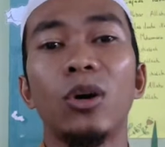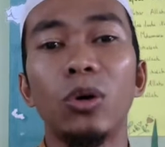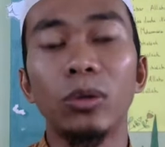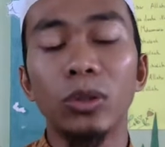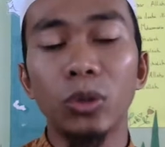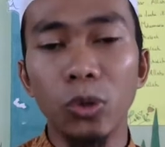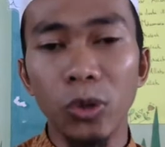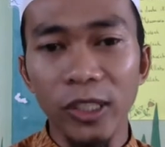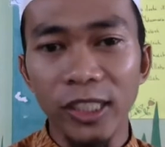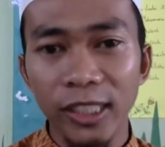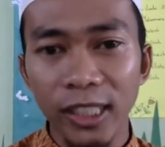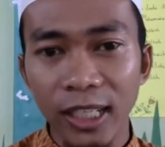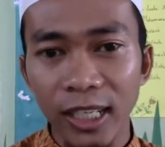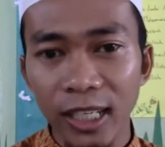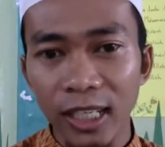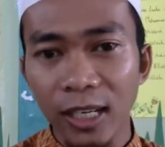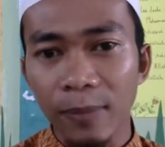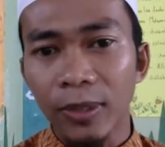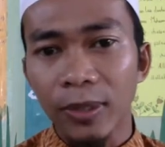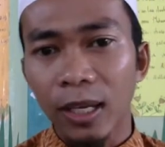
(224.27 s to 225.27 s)

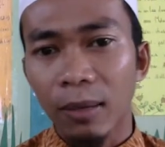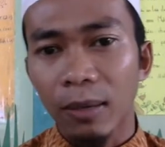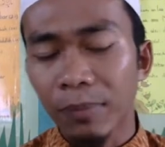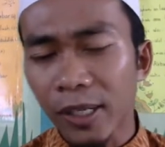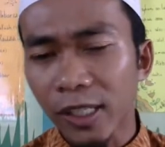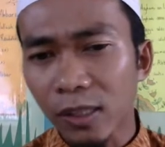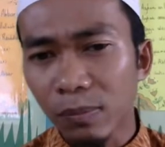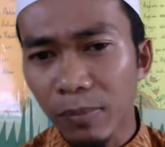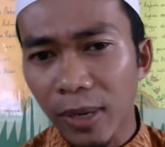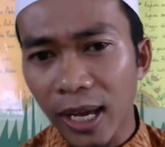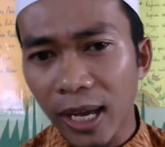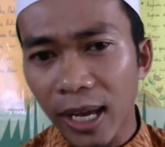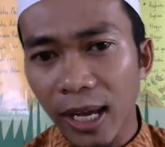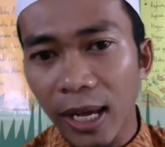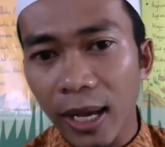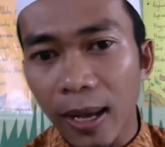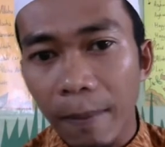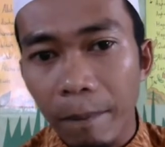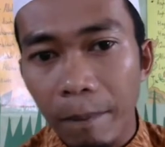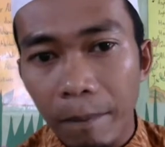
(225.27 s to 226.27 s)
Kursi,
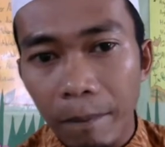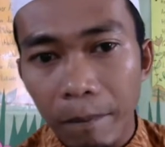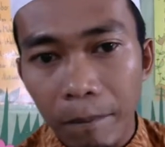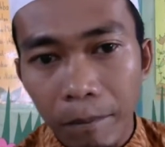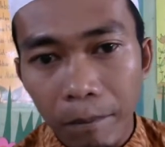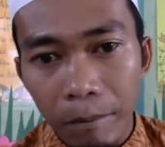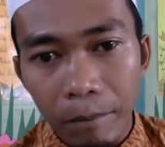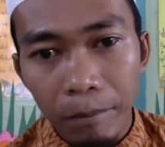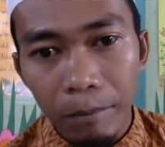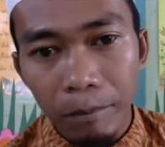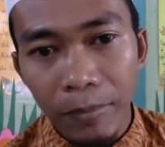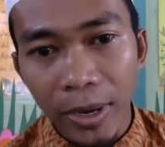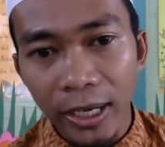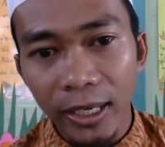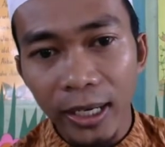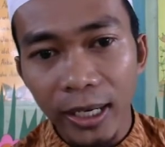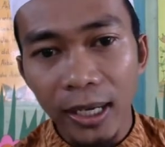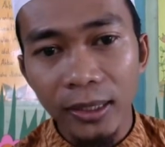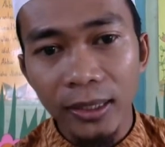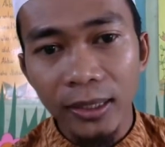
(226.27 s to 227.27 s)
misbah,
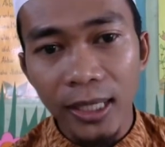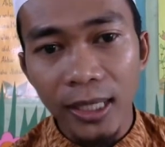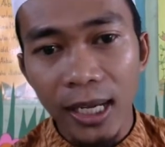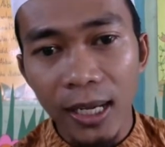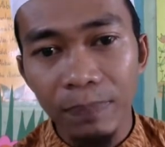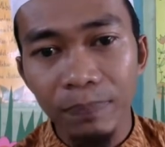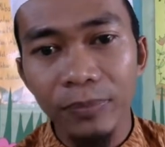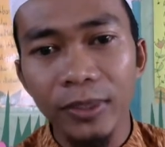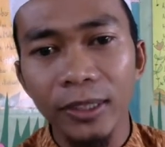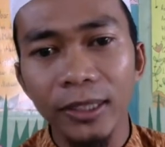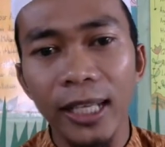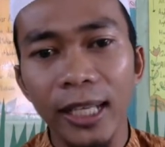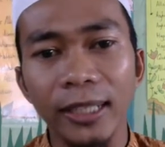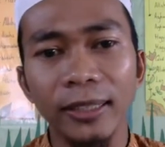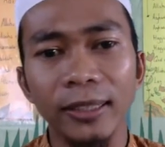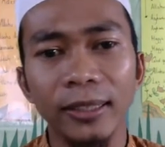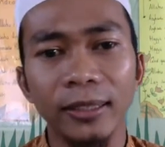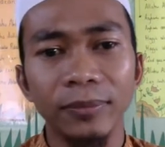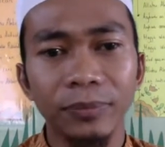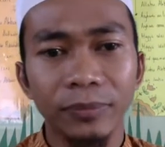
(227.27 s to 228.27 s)
maktab,
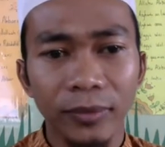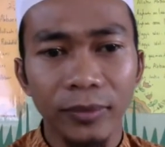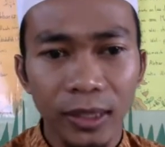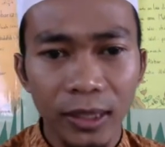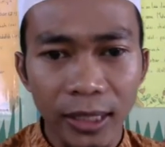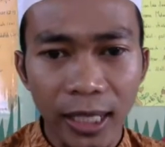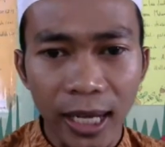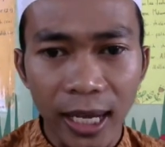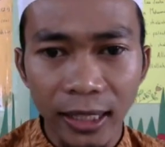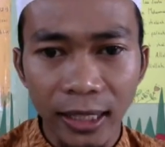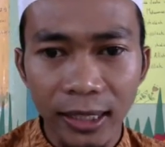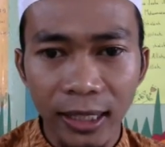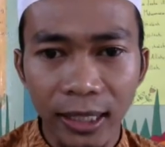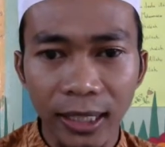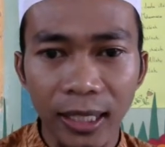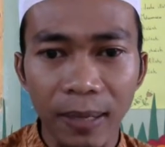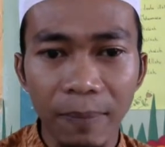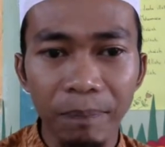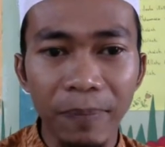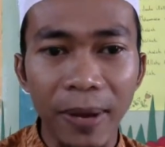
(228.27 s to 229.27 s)
dan yang
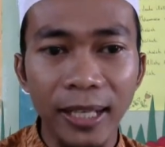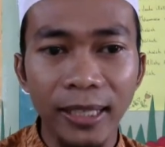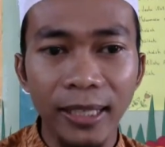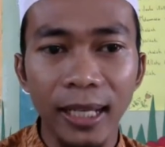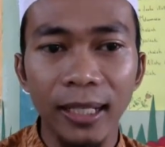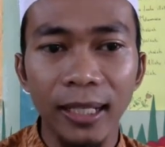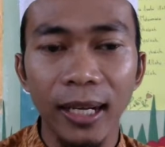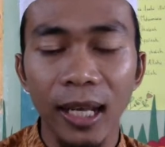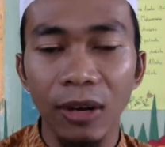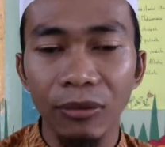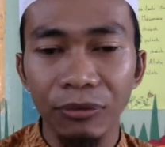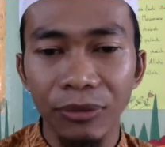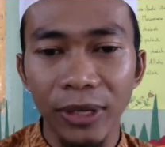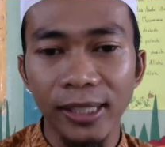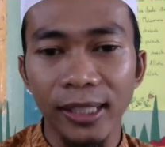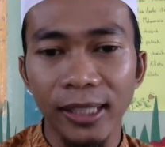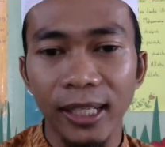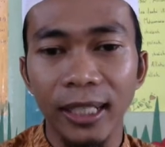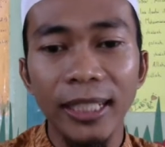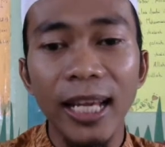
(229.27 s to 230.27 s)
keempat adalah
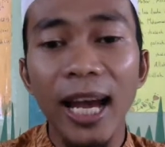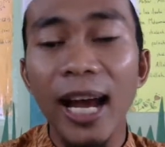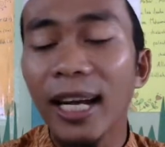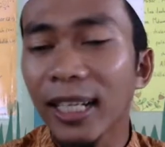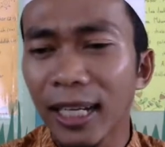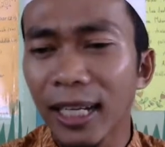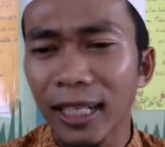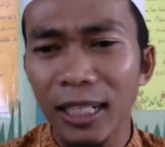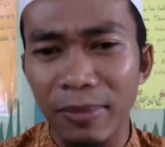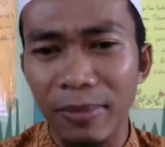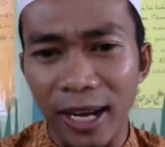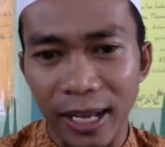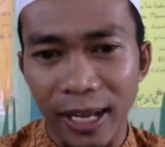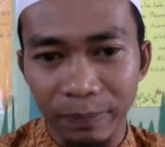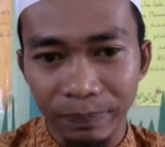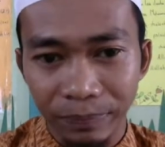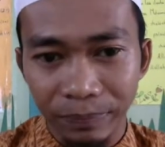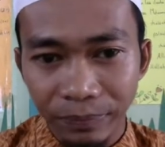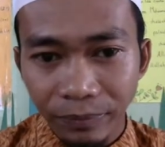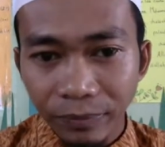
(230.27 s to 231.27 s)
fasal. Yang
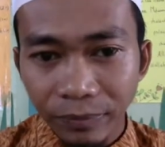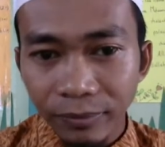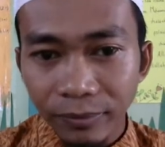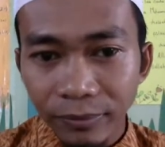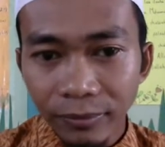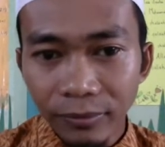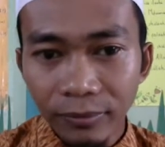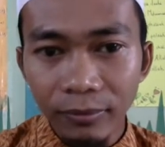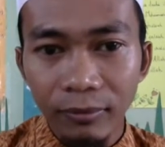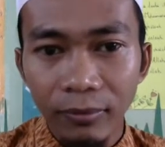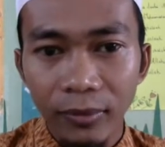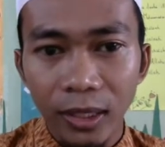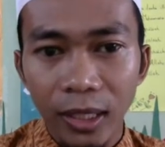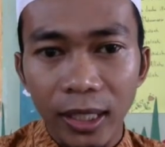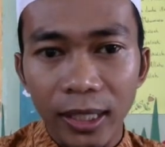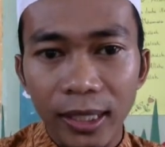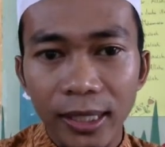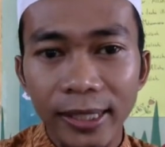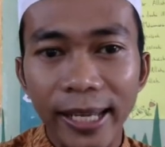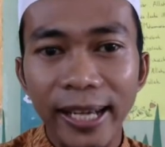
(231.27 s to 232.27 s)
kelima.
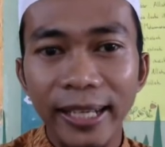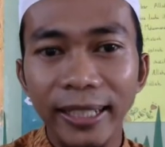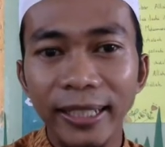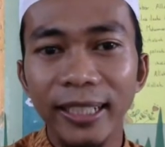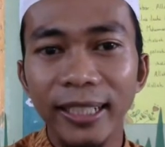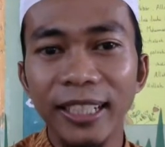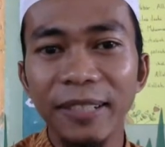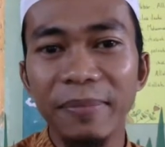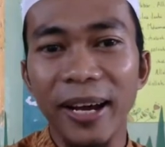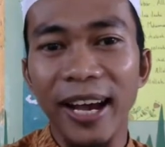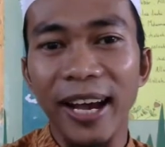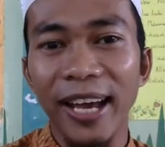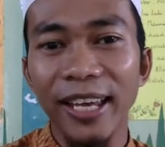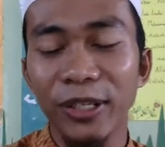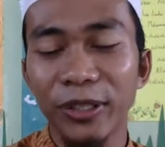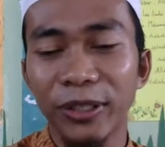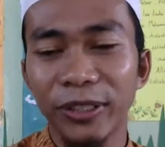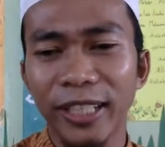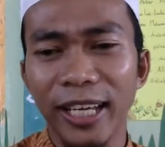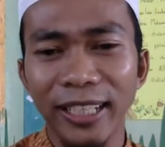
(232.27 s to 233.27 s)
Yang kelima,
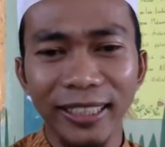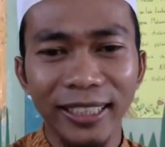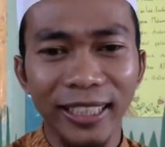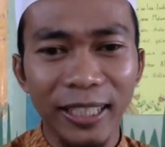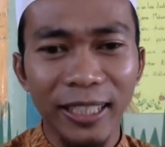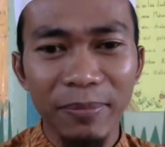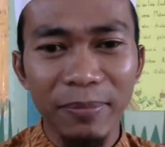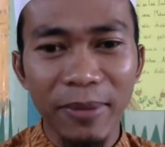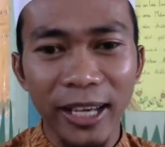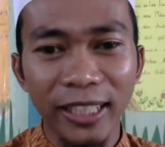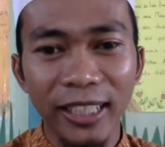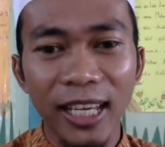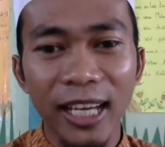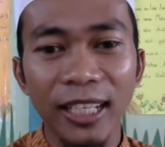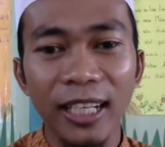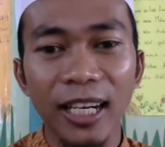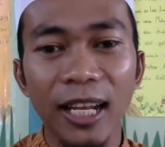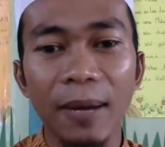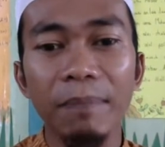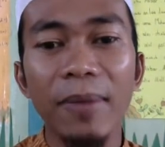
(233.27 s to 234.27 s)
ayo. Yang kelima ini
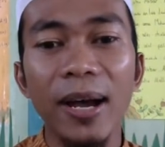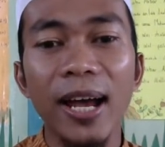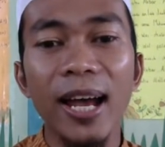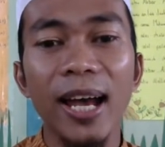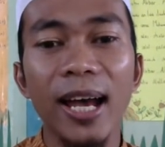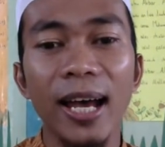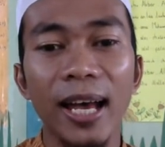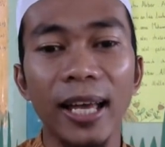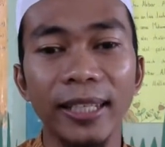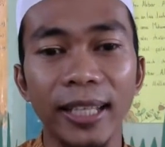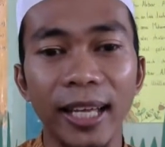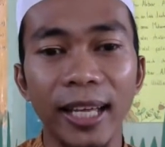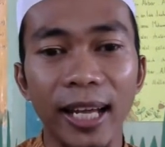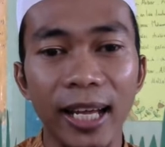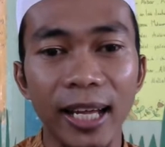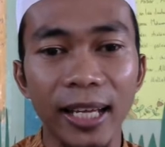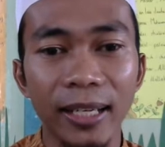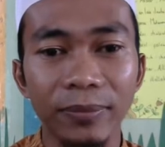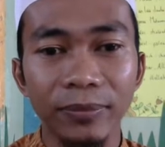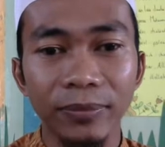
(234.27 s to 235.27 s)
adalah mahaza,
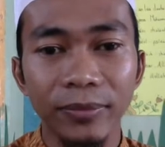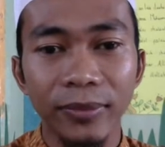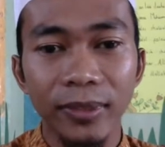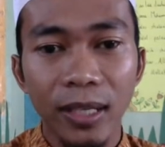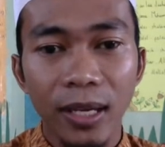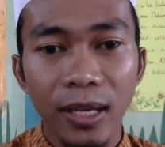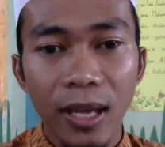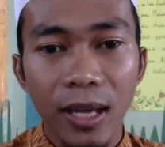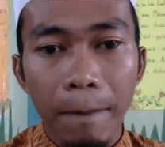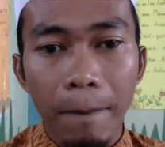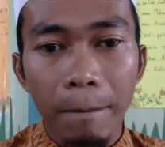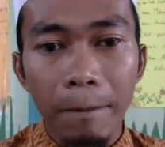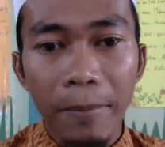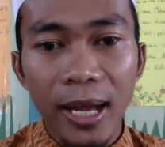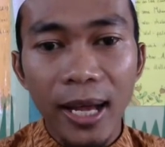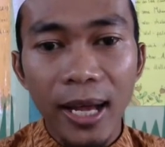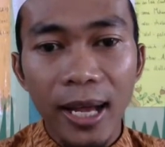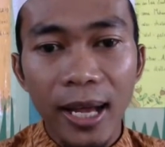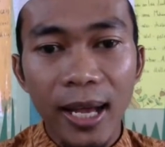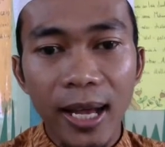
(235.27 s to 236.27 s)

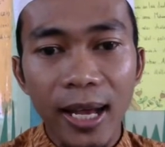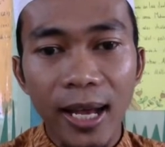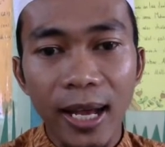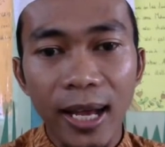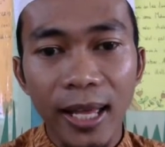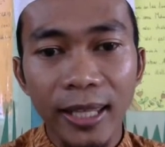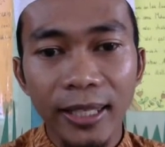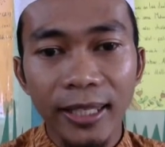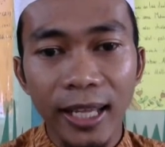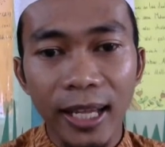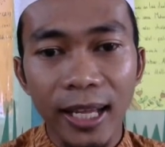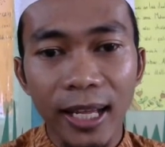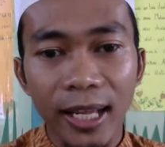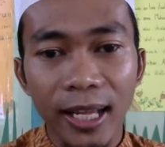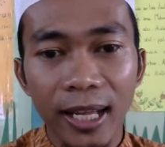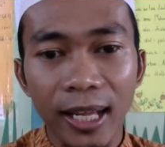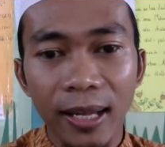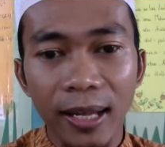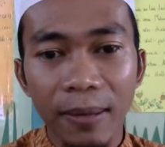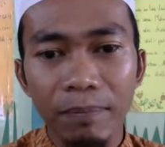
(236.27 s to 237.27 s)
mahaza,
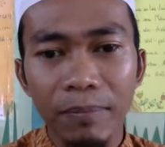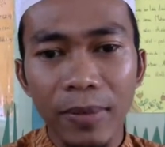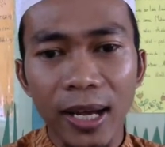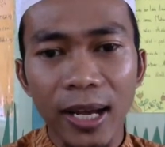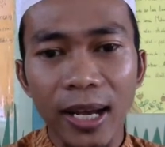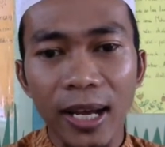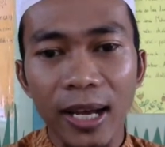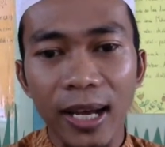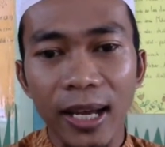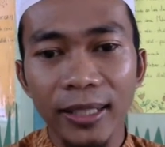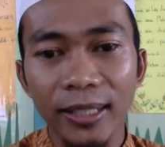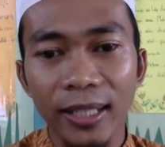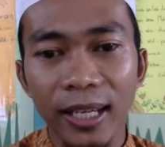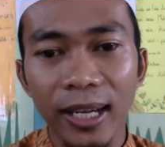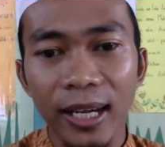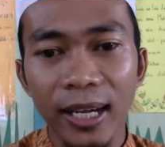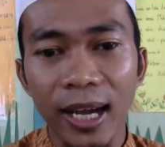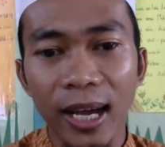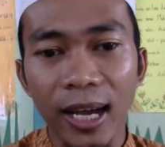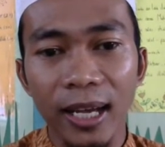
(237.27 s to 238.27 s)
mahaza,
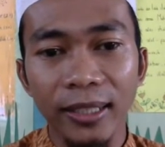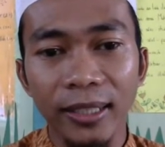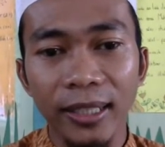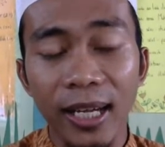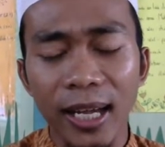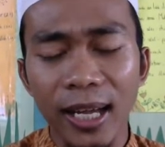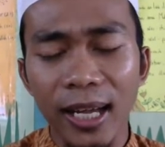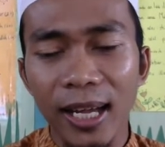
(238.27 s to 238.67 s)
haza,